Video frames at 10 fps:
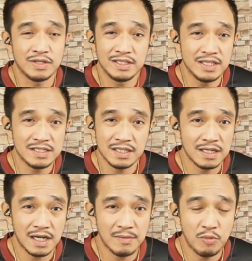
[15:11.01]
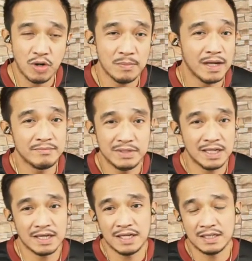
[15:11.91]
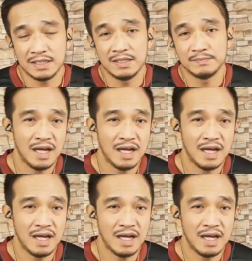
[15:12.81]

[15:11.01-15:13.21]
hindi sila nakaporma kay PRRD.